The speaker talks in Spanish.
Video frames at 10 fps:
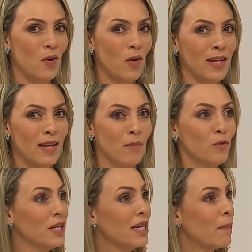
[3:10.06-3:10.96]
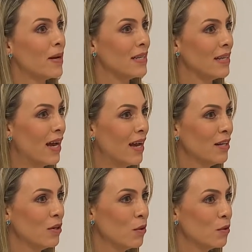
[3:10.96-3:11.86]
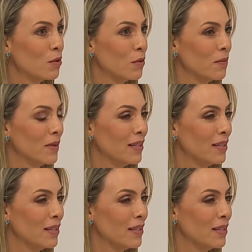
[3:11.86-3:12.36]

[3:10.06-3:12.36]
esto genera mucha incapacidad incluso.